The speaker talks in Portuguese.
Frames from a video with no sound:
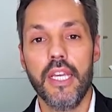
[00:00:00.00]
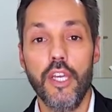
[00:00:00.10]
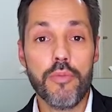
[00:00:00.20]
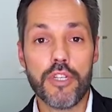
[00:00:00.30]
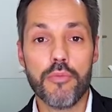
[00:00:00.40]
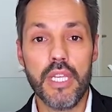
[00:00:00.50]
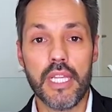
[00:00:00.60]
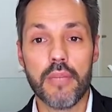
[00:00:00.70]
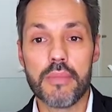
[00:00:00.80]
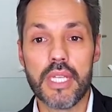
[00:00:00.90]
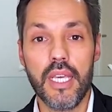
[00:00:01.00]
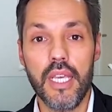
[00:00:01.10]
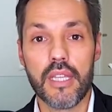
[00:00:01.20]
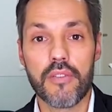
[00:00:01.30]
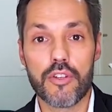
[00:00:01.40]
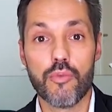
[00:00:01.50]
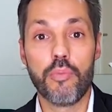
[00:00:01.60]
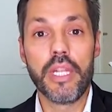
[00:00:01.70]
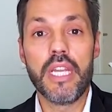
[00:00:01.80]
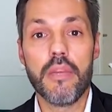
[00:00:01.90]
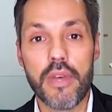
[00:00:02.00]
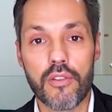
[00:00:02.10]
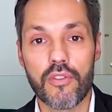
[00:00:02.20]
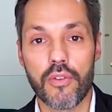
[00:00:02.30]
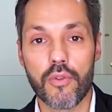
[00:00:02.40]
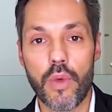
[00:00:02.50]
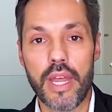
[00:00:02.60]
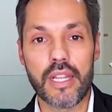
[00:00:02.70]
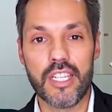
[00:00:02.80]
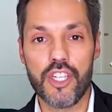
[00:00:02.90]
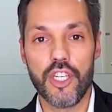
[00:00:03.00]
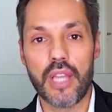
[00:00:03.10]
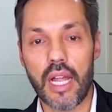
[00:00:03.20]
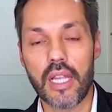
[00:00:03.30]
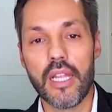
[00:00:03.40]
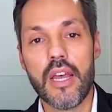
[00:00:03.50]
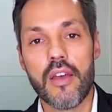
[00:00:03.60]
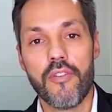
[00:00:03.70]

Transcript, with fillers: E no mesmo dia temos aqui, através de um planeamento de software digital,